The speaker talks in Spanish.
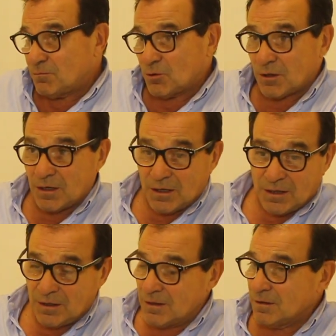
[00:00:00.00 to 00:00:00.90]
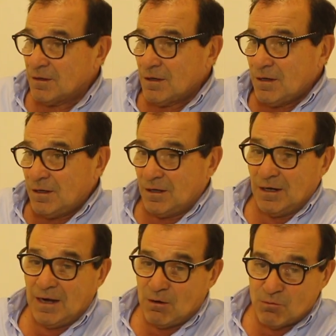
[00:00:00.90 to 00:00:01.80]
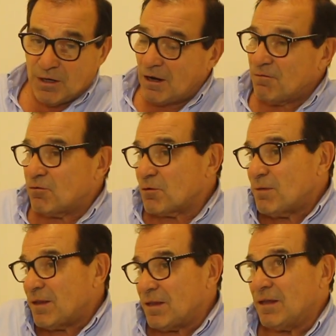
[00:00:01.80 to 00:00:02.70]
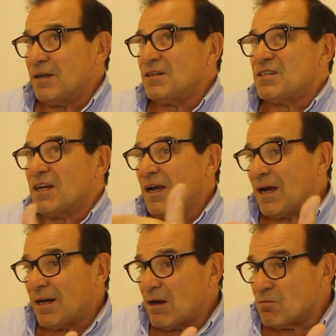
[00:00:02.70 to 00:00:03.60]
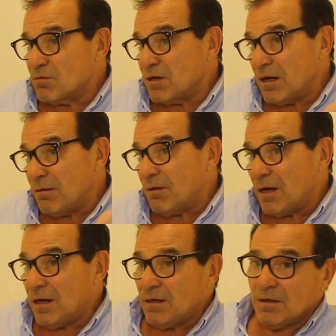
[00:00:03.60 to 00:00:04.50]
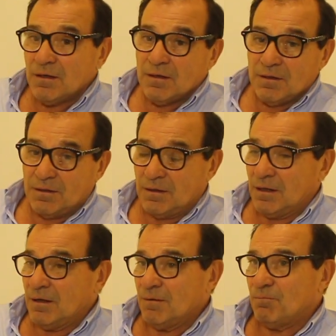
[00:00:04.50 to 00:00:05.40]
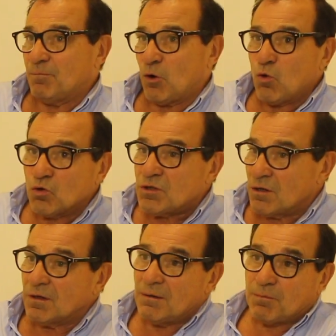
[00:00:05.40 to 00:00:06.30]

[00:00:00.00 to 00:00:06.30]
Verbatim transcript: porque es la única forma de llegar a un nivel de producción que el